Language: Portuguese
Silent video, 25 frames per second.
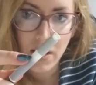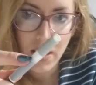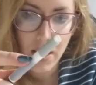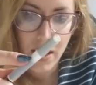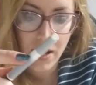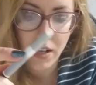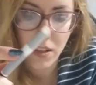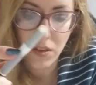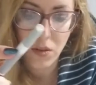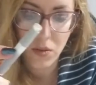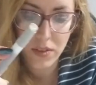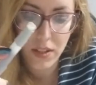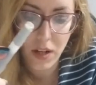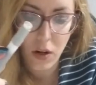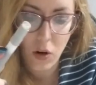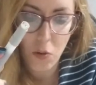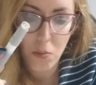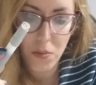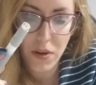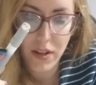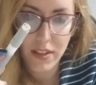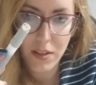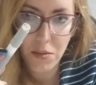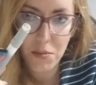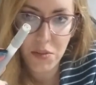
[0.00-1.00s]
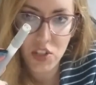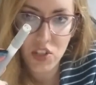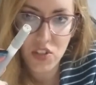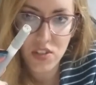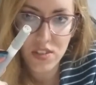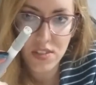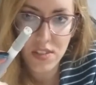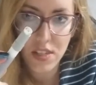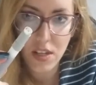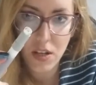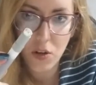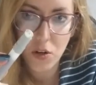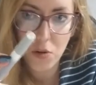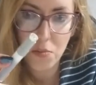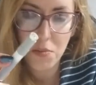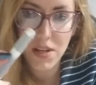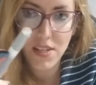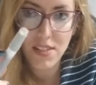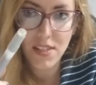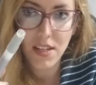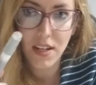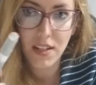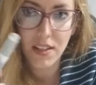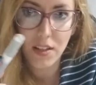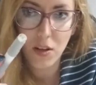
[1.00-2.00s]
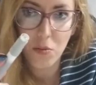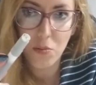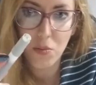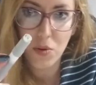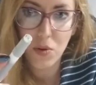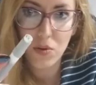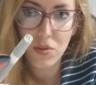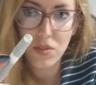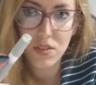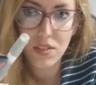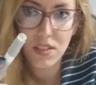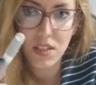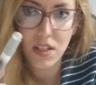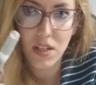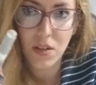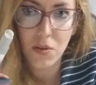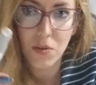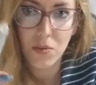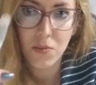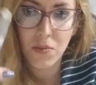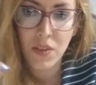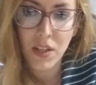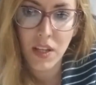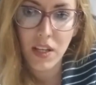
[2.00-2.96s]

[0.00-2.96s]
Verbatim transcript: Ele não tá completamente seco, mas ele tá um pouco seco.